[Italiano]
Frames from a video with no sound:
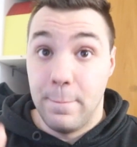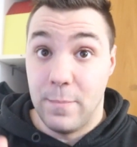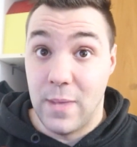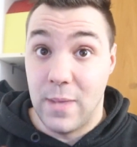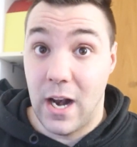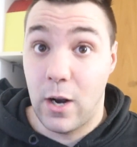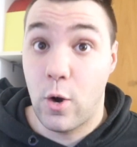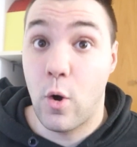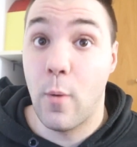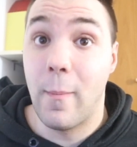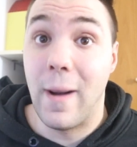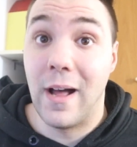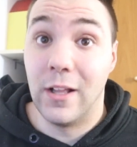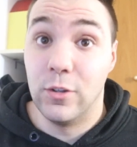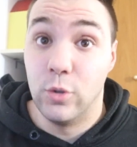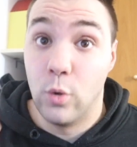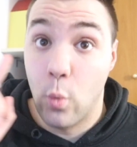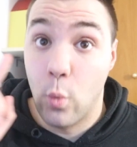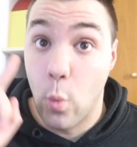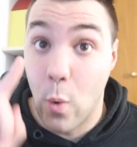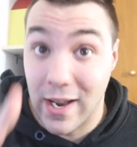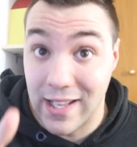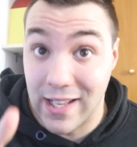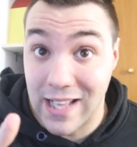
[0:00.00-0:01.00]
Mi
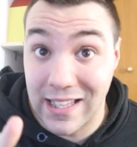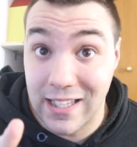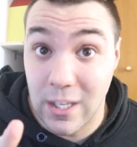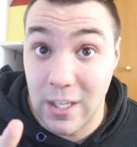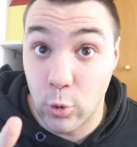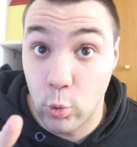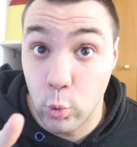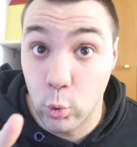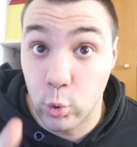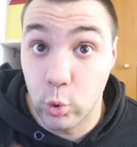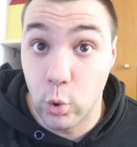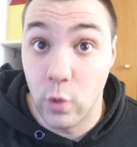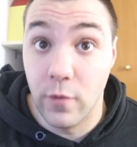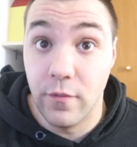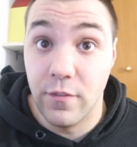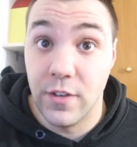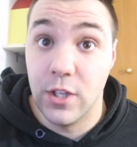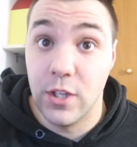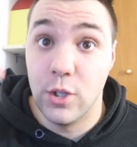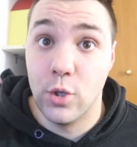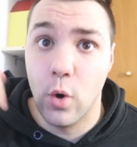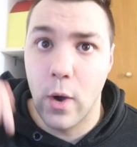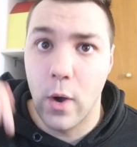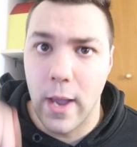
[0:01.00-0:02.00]
raccomando, guardate tutto il
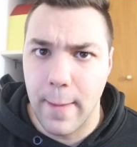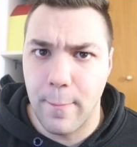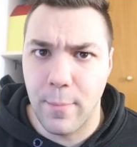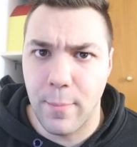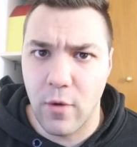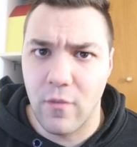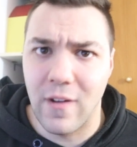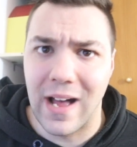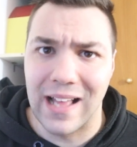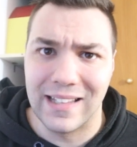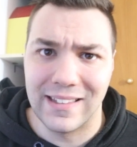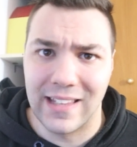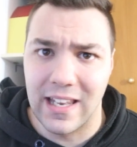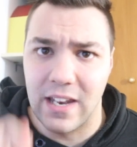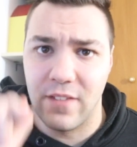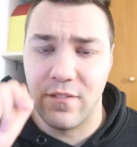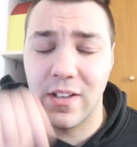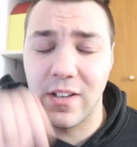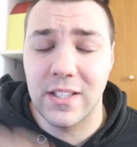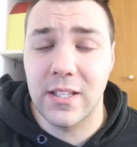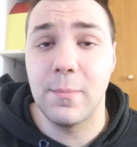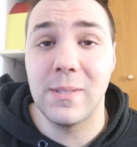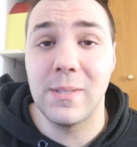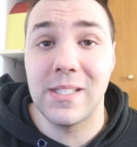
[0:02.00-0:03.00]
video e
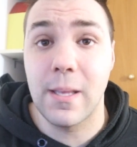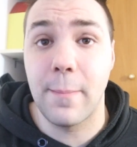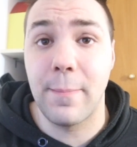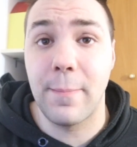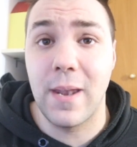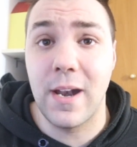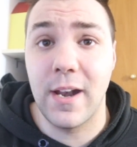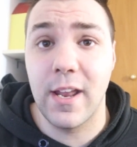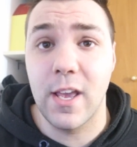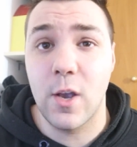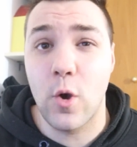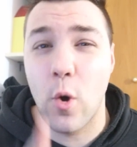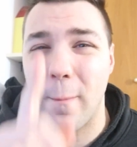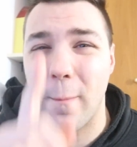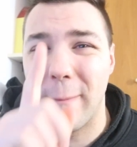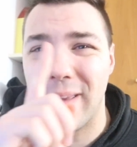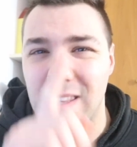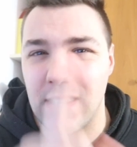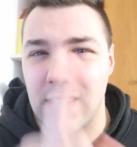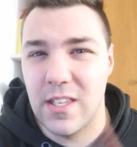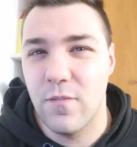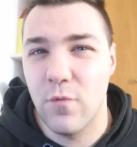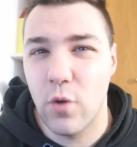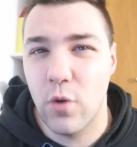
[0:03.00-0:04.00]
provatele. Fatemi sapere nei
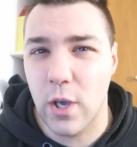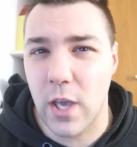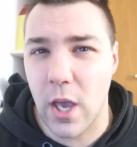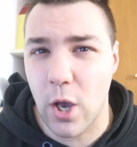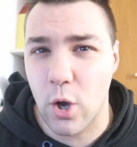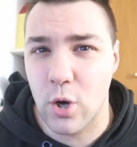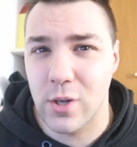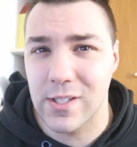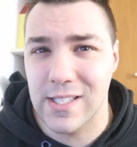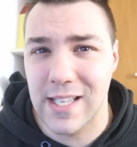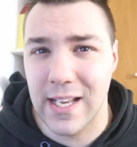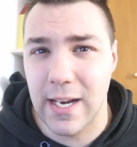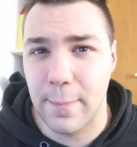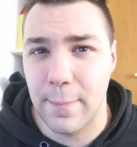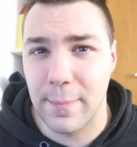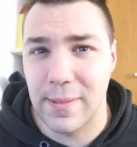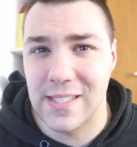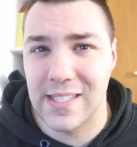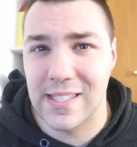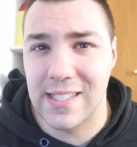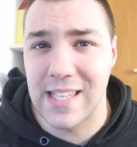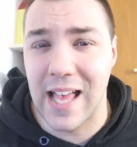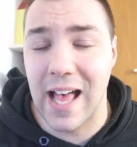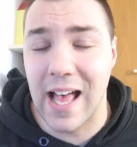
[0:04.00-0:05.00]
commenti voi che cosa ne
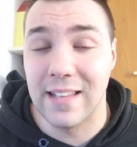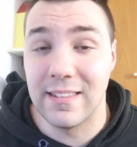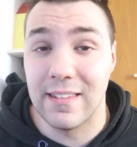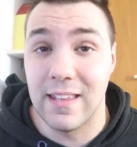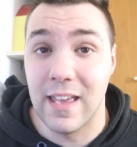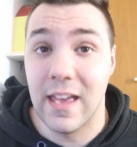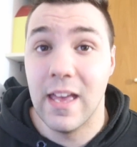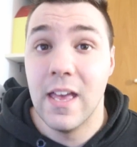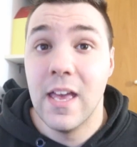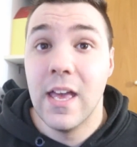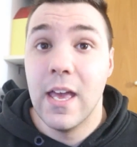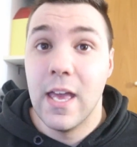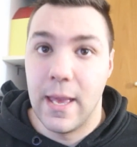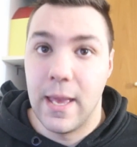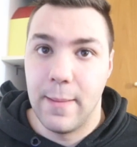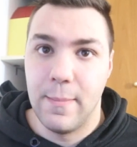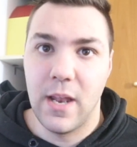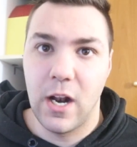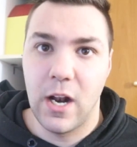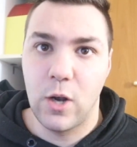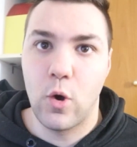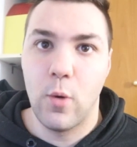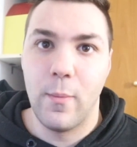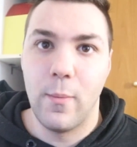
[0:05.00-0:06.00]
pensate
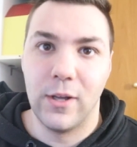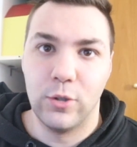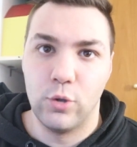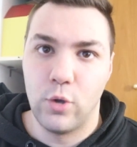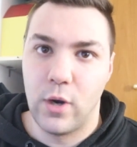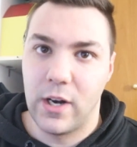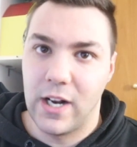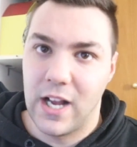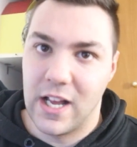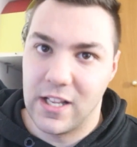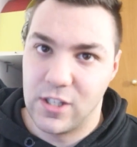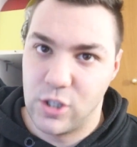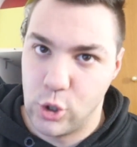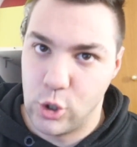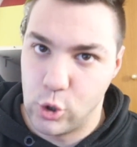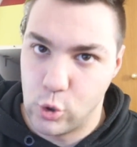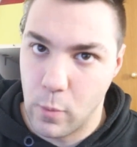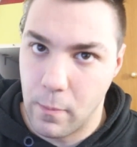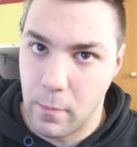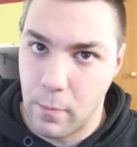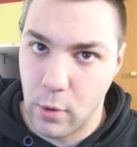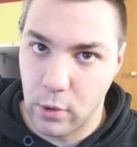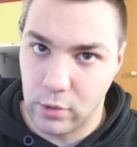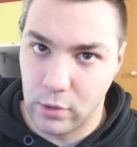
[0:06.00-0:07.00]
e mi raccomando ragazzi,
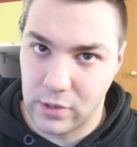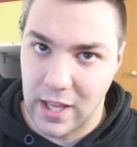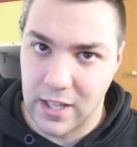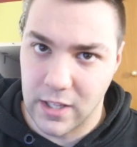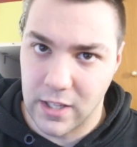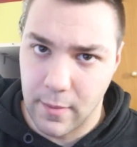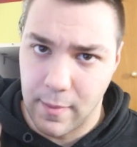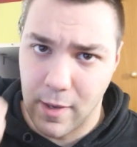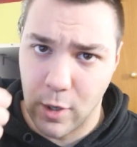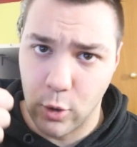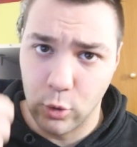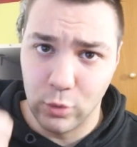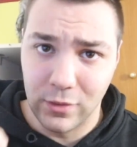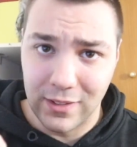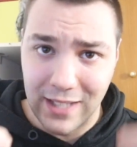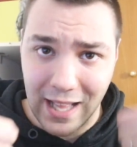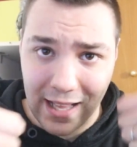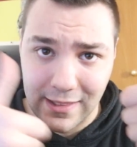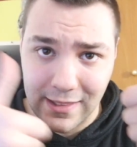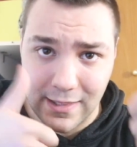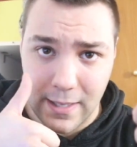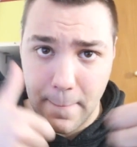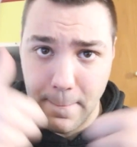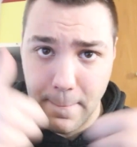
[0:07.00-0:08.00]
supportatemi con
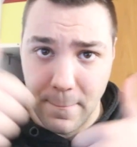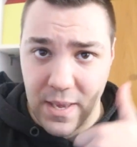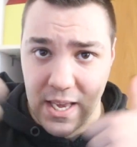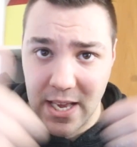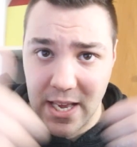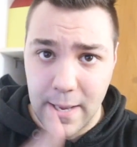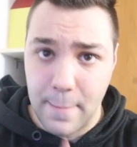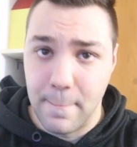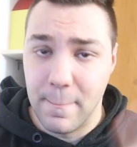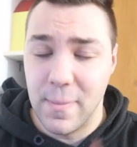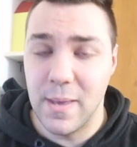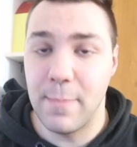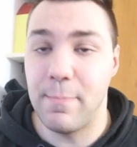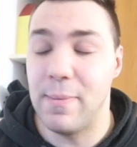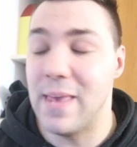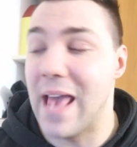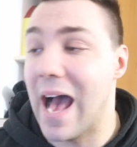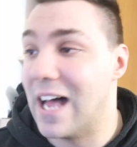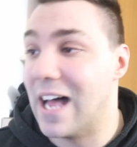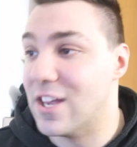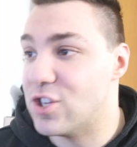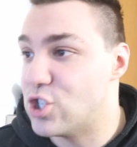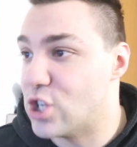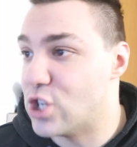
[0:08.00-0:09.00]
tanti big mi
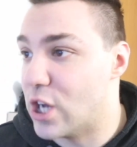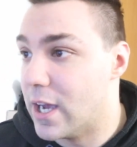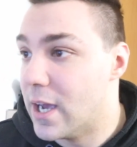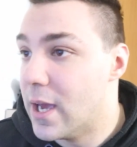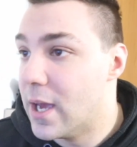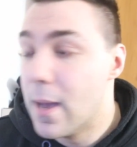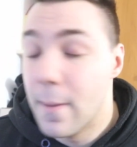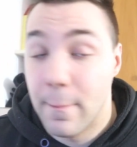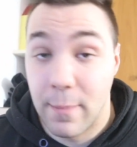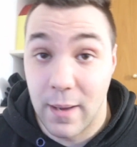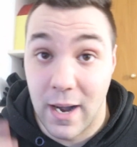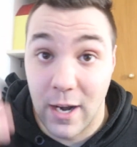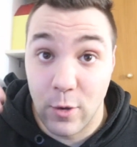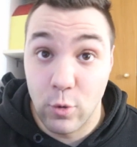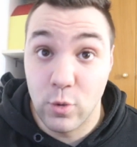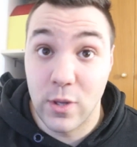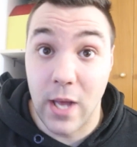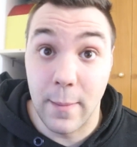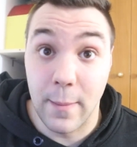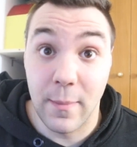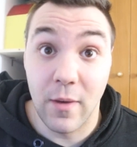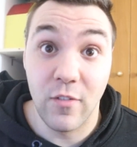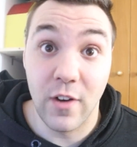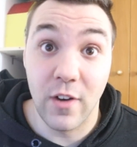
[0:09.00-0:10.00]
piace per
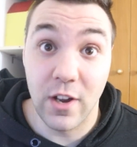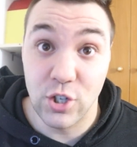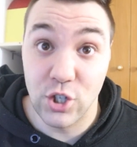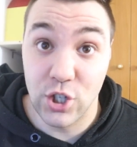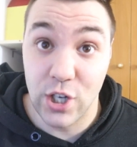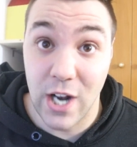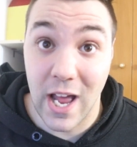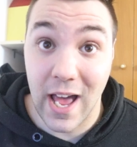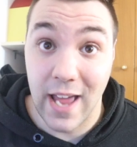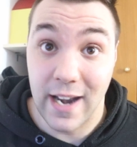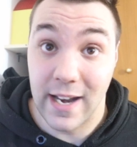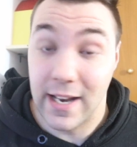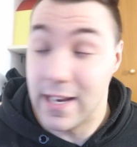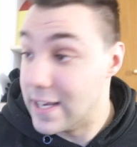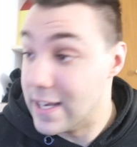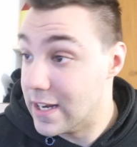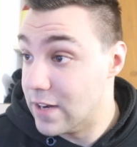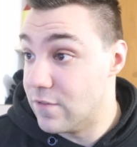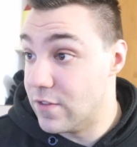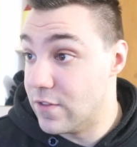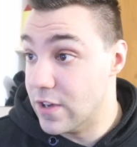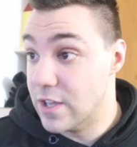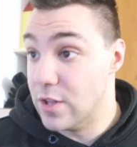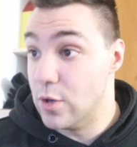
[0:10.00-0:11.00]
aiutarmi a far girare
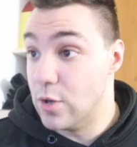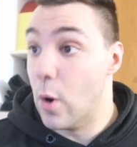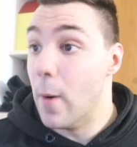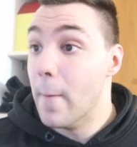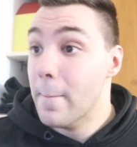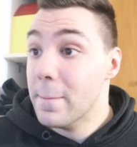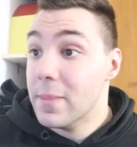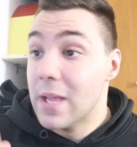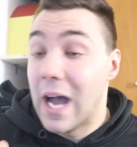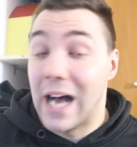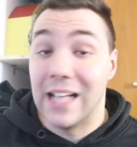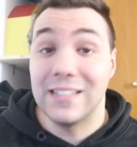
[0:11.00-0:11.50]
il video.